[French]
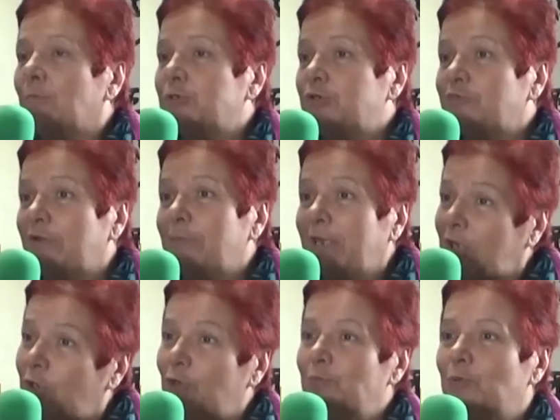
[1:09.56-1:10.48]
Monsieur Van
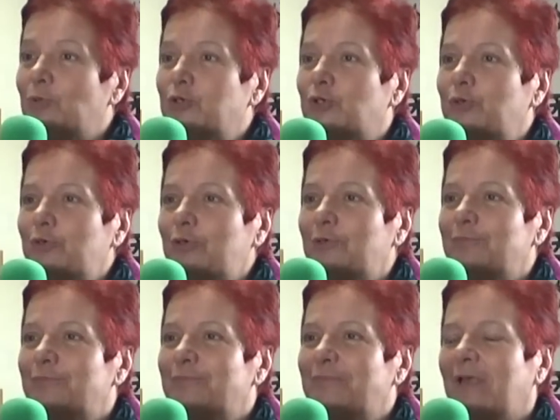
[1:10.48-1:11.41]
Bergen, bonjour.
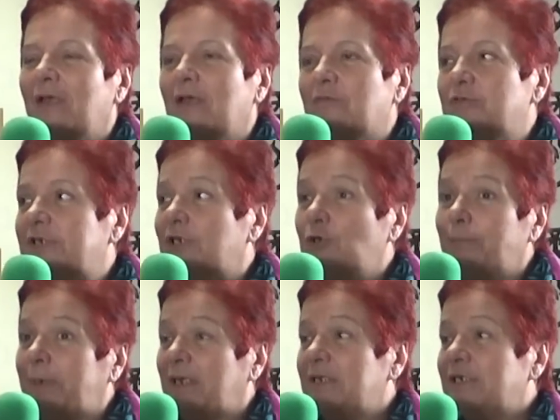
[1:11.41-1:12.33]
Bonjour. Vous êtes le
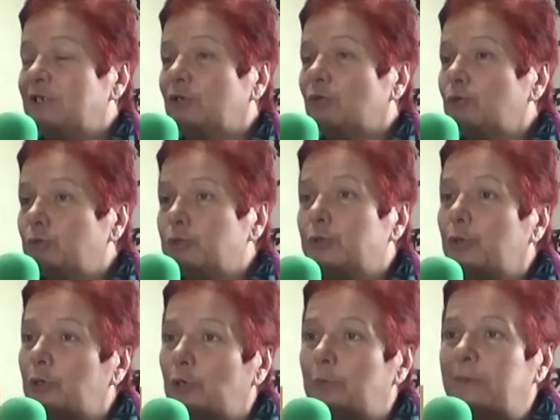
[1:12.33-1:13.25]
président du
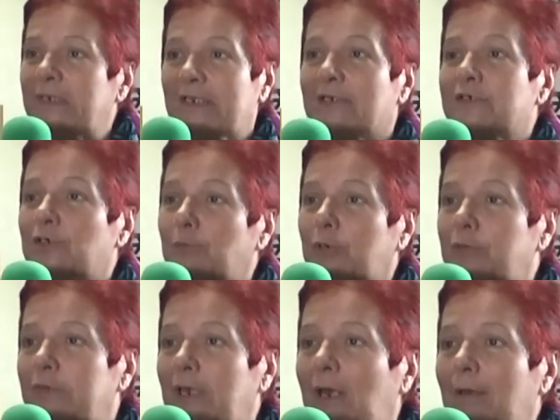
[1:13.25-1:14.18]
judo club ici à
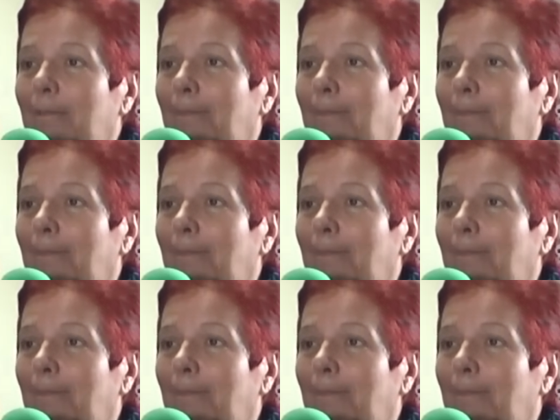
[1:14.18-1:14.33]
Sambreville.